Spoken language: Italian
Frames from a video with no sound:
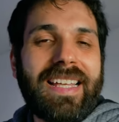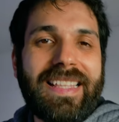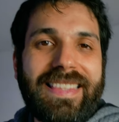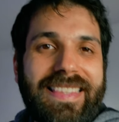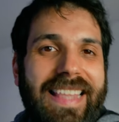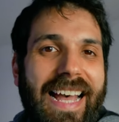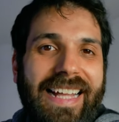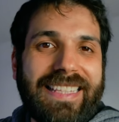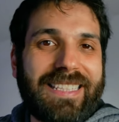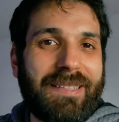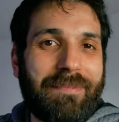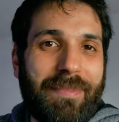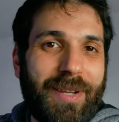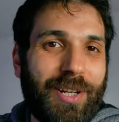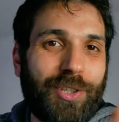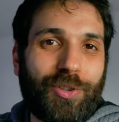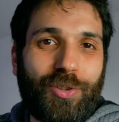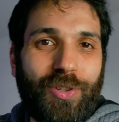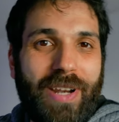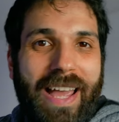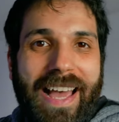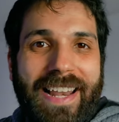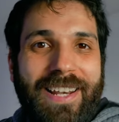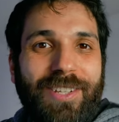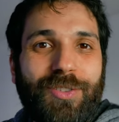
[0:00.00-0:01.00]
dati
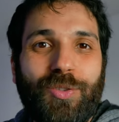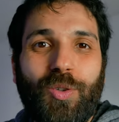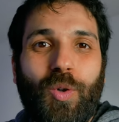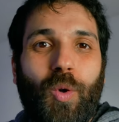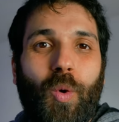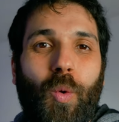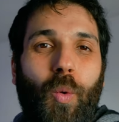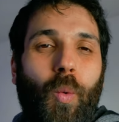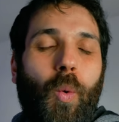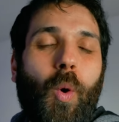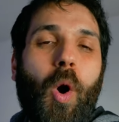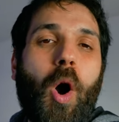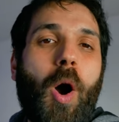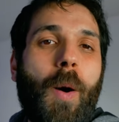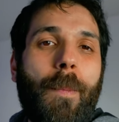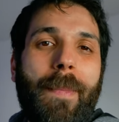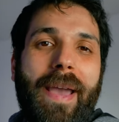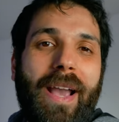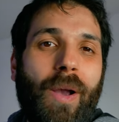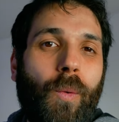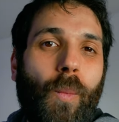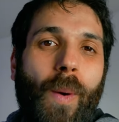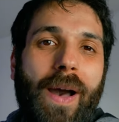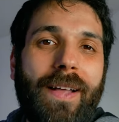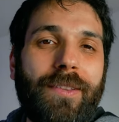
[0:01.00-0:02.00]
personali su come
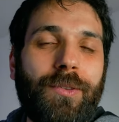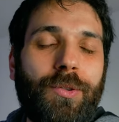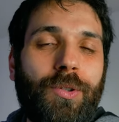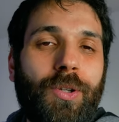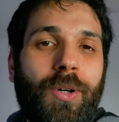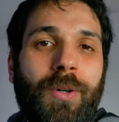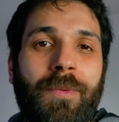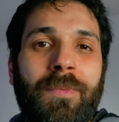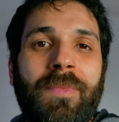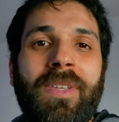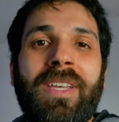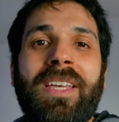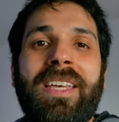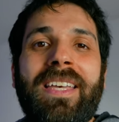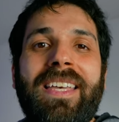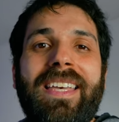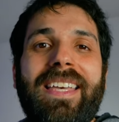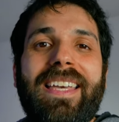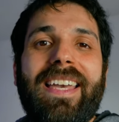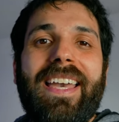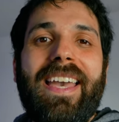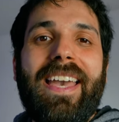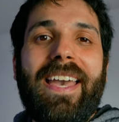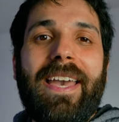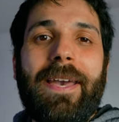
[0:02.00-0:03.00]
e quando
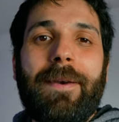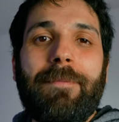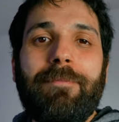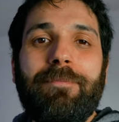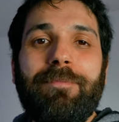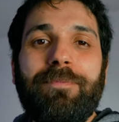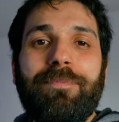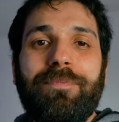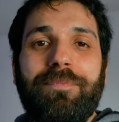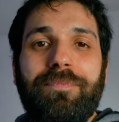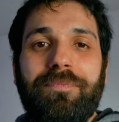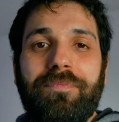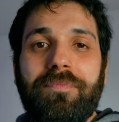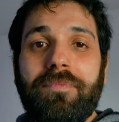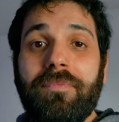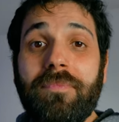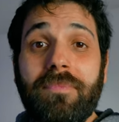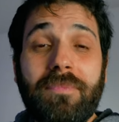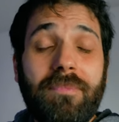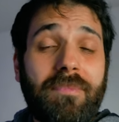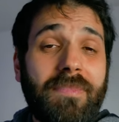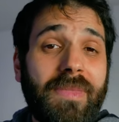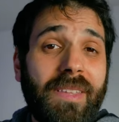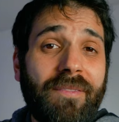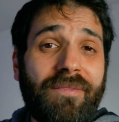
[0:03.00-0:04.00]
ehm,
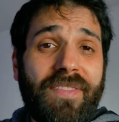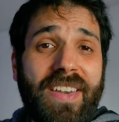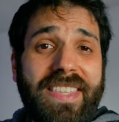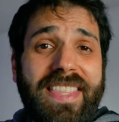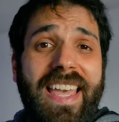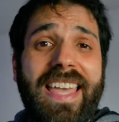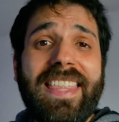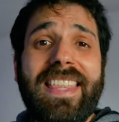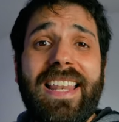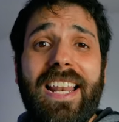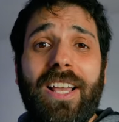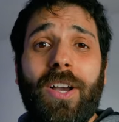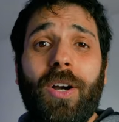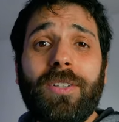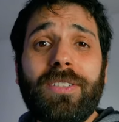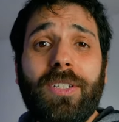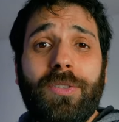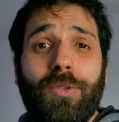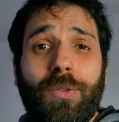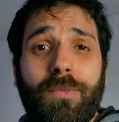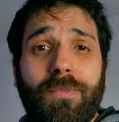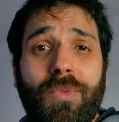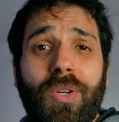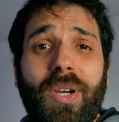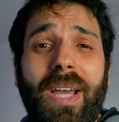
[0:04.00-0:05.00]
vedete le cose
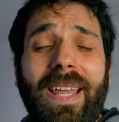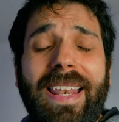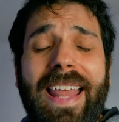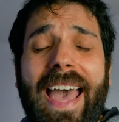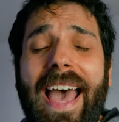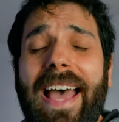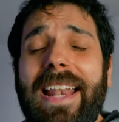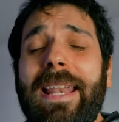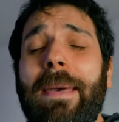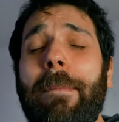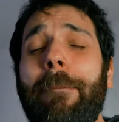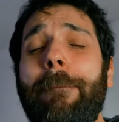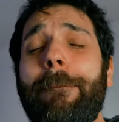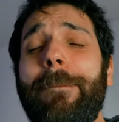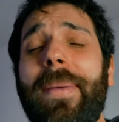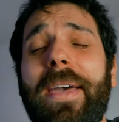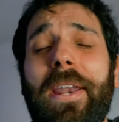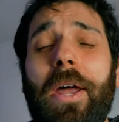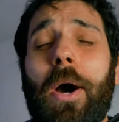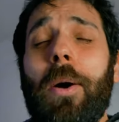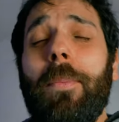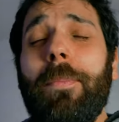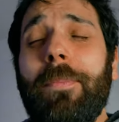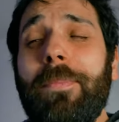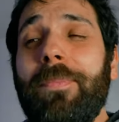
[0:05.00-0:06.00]
sul mio canale,
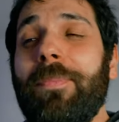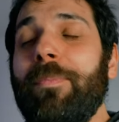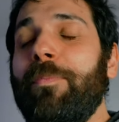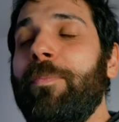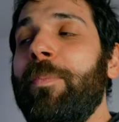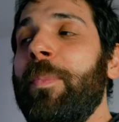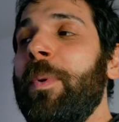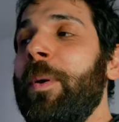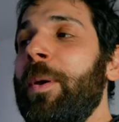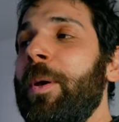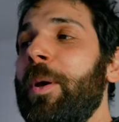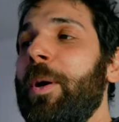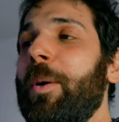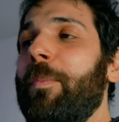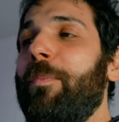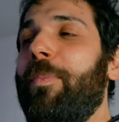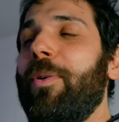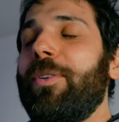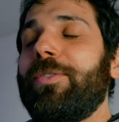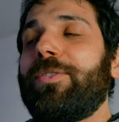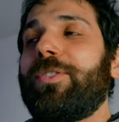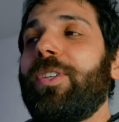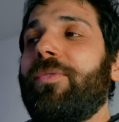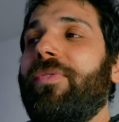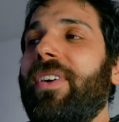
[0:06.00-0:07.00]
però
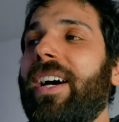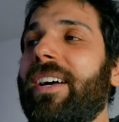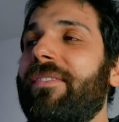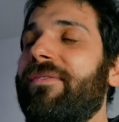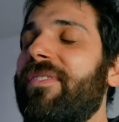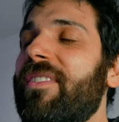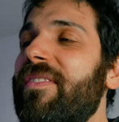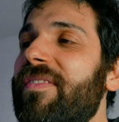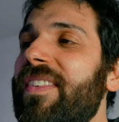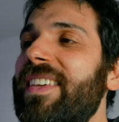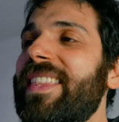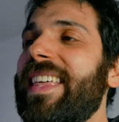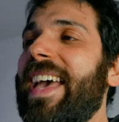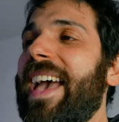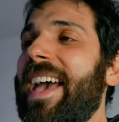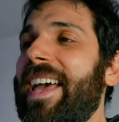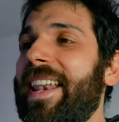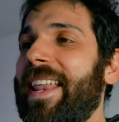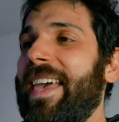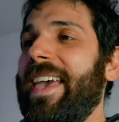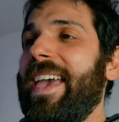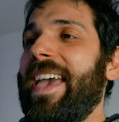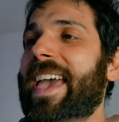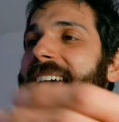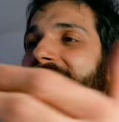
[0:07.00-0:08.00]
posso farvi
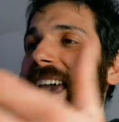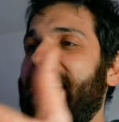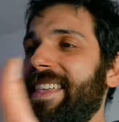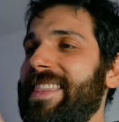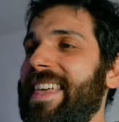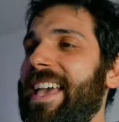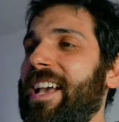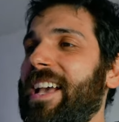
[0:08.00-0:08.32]
vedere, ed